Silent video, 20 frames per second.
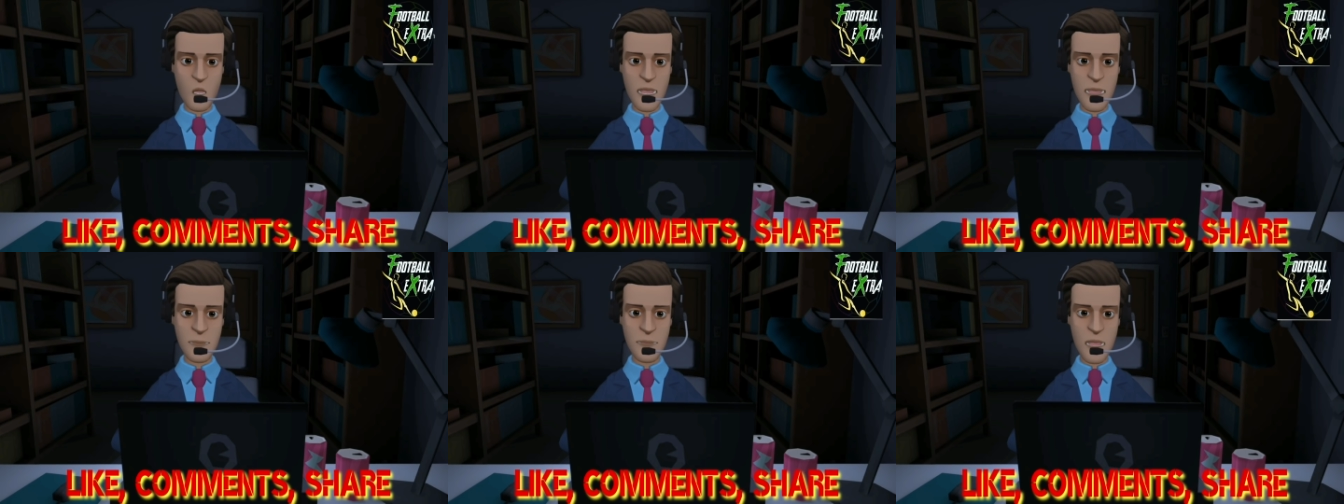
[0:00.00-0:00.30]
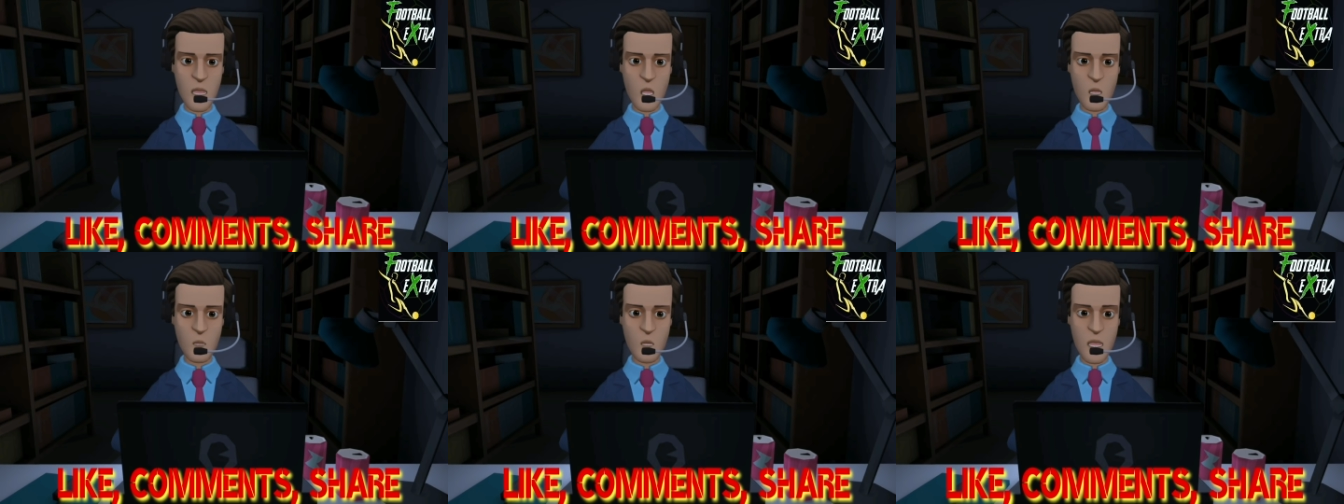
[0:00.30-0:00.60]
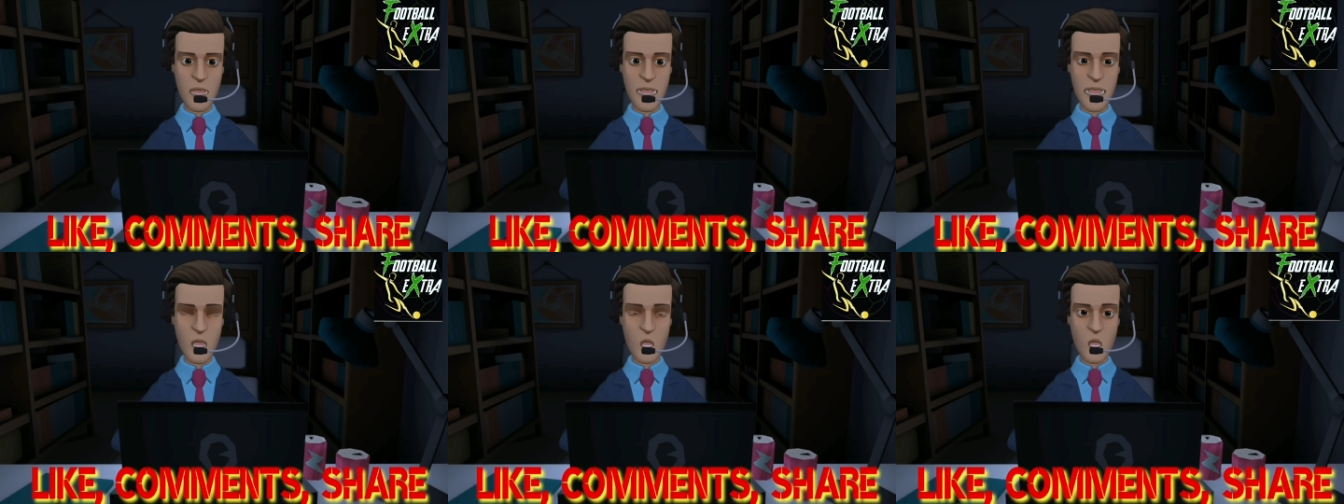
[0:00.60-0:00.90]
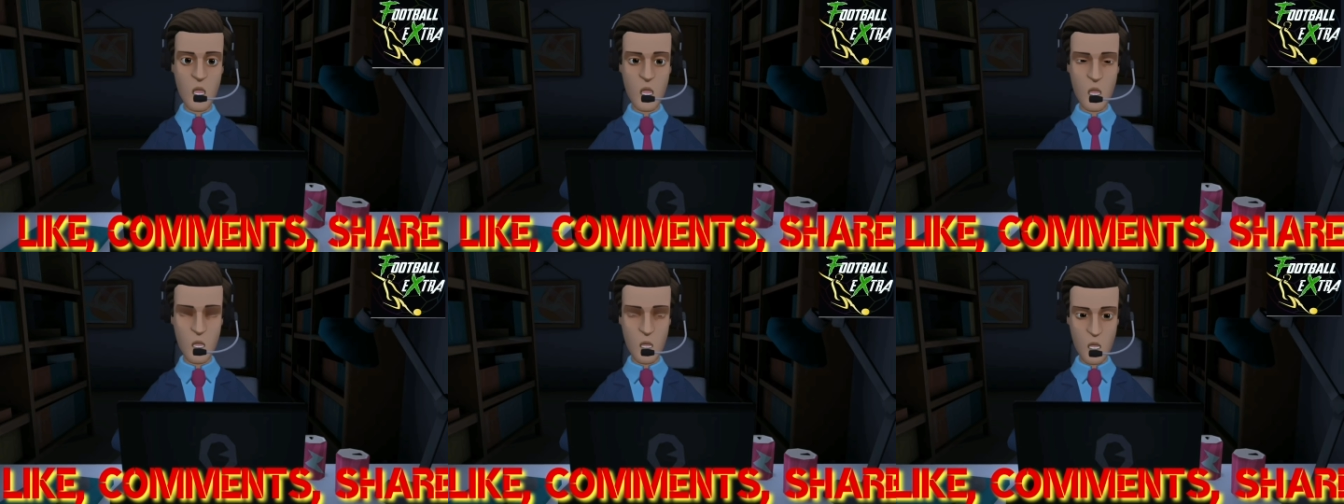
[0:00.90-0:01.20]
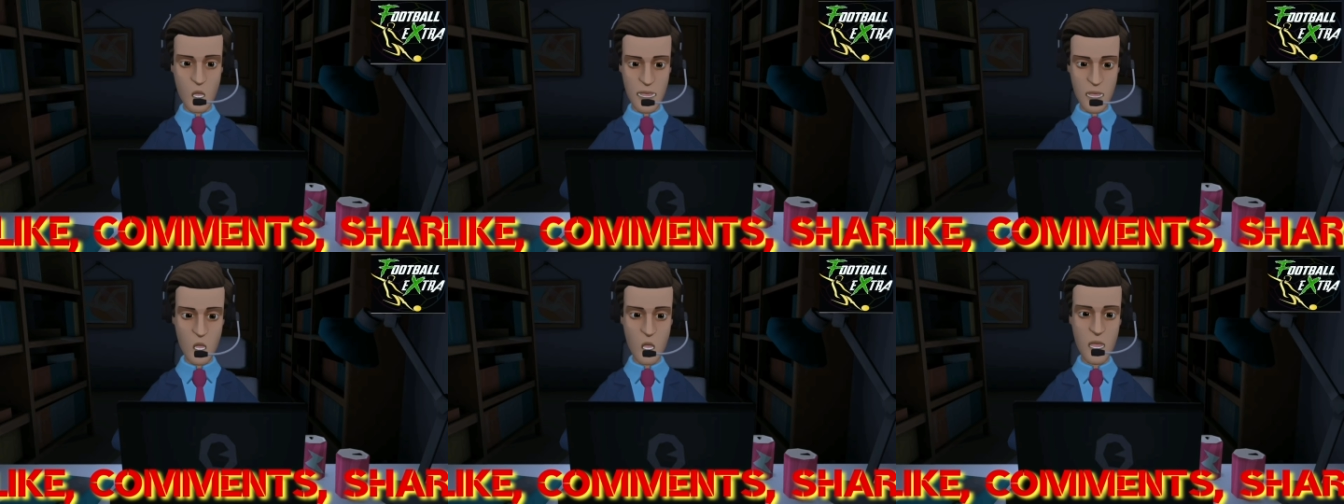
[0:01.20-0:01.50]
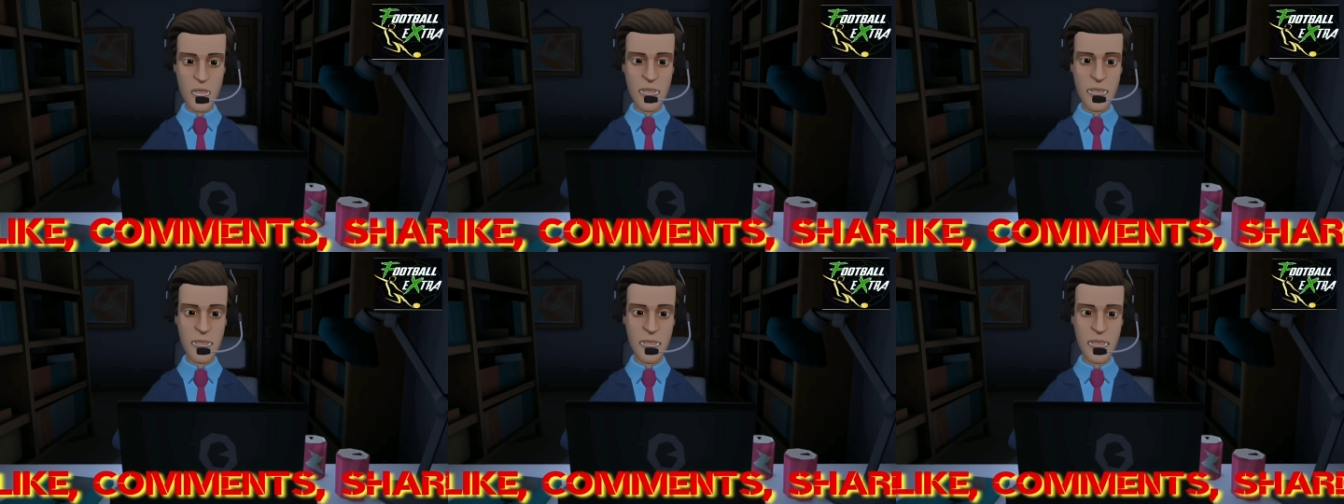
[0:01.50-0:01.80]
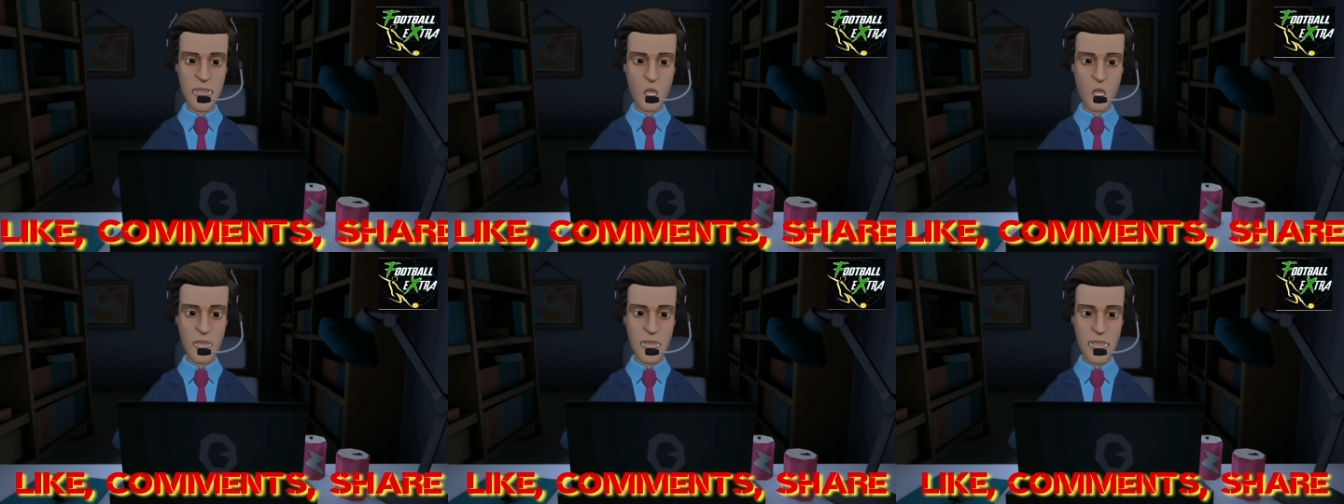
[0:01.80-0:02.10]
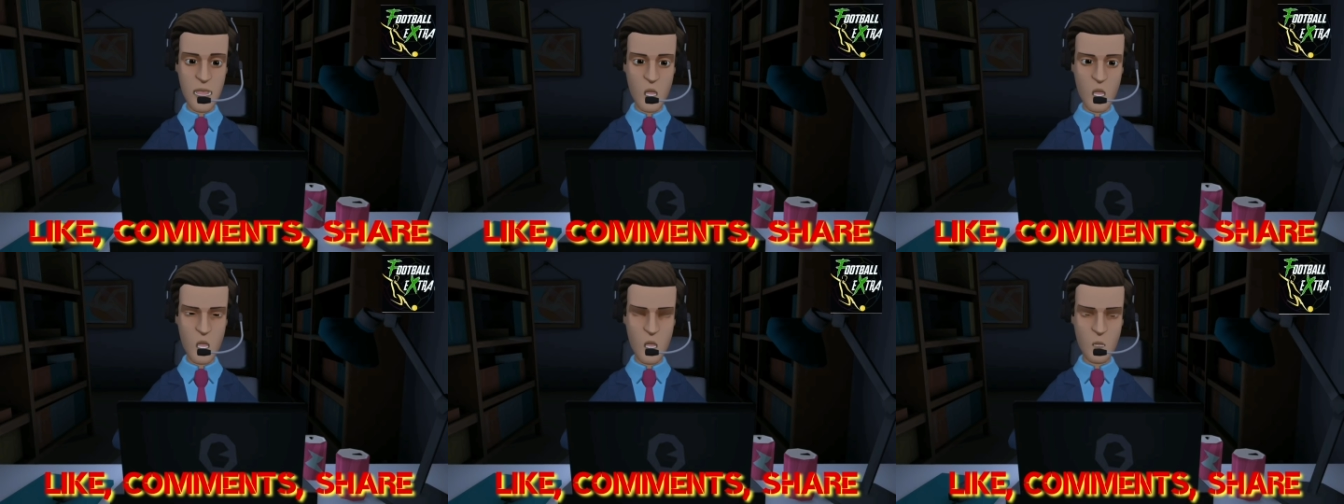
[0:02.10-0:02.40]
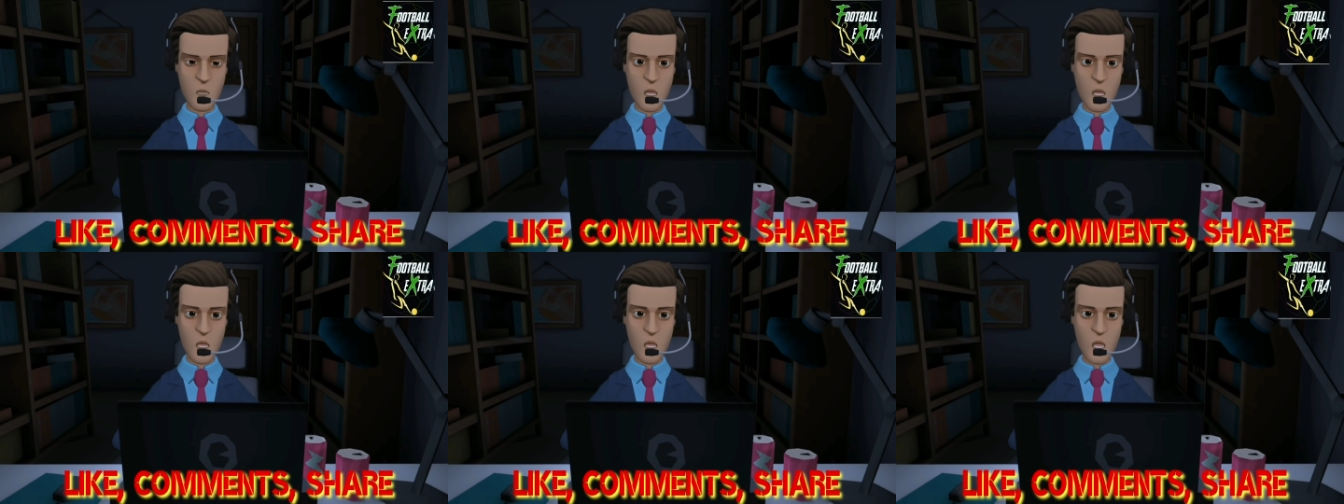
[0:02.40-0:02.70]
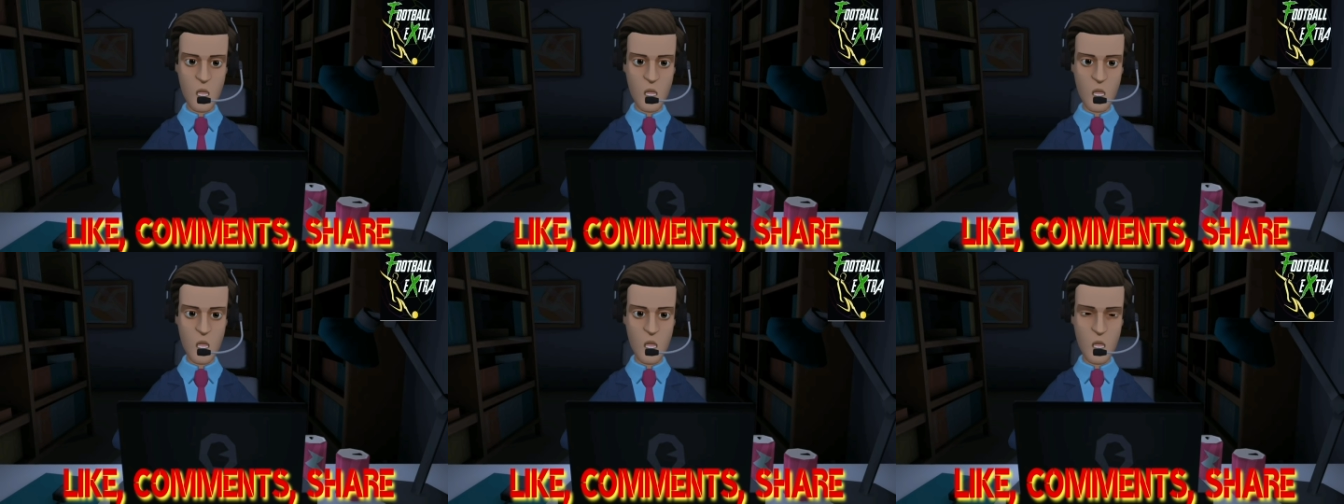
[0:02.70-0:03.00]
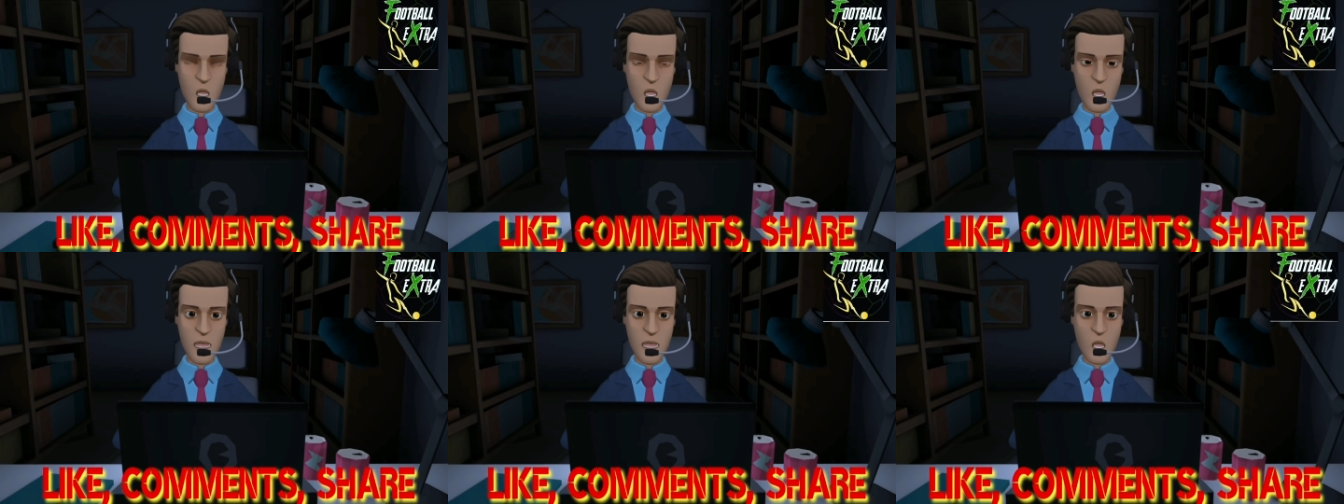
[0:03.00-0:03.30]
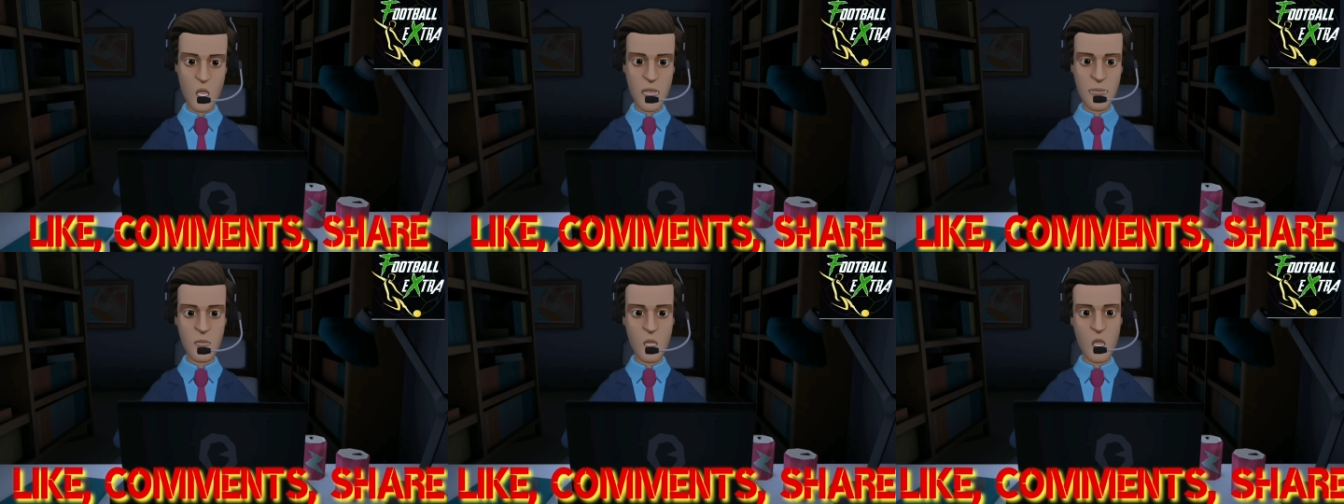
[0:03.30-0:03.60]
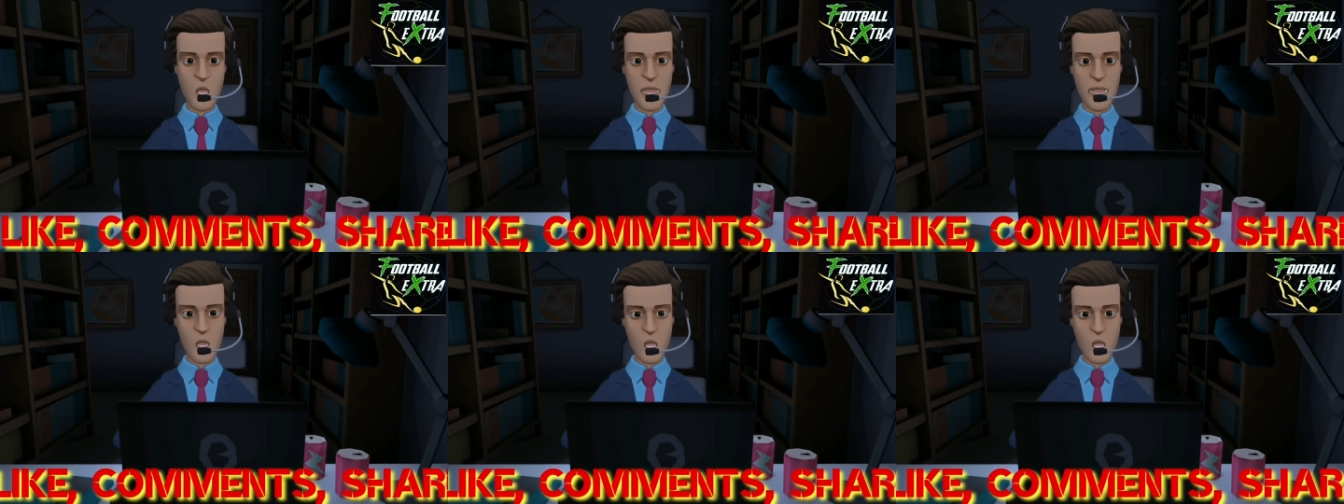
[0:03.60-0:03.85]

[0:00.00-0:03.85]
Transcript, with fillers: এক বছরের চুক্তিতেই আসতে পারে এটা কিন্তু একদম